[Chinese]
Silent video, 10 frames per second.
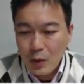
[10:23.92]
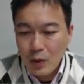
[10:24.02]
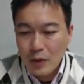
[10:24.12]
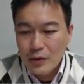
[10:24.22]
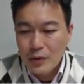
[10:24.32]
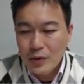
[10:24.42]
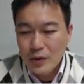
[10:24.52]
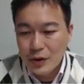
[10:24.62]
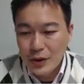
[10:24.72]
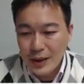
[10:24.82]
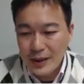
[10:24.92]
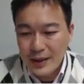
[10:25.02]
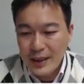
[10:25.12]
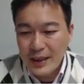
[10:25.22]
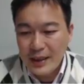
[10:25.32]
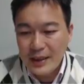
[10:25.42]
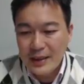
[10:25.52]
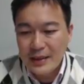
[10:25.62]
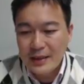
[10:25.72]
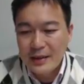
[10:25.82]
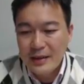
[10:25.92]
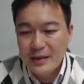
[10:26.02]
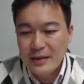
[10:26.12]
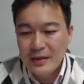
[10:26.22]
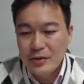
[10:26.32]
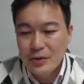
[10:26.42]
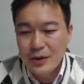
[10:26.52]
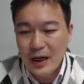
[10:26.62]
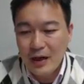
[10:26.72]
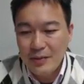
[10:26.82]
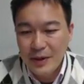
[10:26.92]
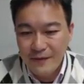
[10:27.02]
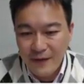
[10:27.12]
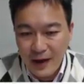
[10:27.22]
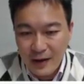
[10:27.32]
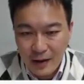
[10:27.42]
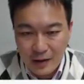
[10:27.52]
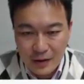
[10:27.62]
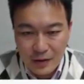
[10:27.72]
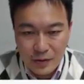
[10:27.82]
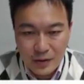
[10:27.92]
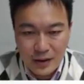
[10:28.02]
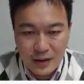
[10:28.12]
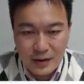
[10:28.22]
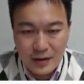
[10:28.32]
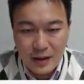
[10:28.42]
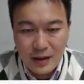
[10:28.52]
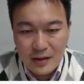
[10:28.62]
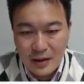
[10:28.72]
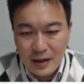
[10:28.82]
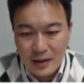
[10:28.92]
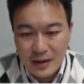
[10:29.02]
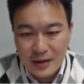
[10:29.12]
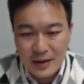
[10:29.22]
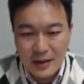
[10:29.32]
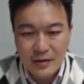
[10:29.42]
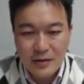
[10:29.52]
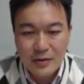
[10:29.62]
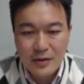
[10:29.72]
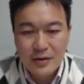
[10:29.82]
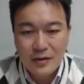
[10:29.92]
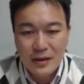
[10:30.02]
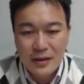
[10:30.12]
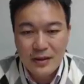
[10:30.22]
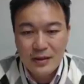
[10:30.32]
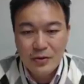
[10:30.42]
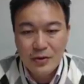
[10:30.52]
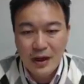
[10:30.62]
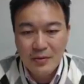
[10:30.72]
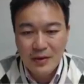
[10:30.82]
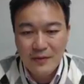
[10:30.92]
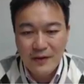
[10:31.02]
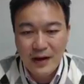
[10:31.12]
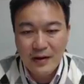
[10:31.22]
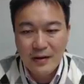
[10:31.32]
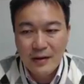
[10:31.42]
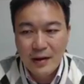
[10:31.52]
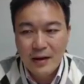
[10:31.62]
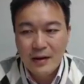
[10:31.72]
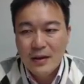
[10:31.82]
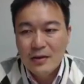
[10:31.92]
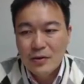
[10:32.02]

我如果选定一个 E C 除以 R 平方，好，例如说这个是这一条线，整个都是用 E C 除以 R 平方，好，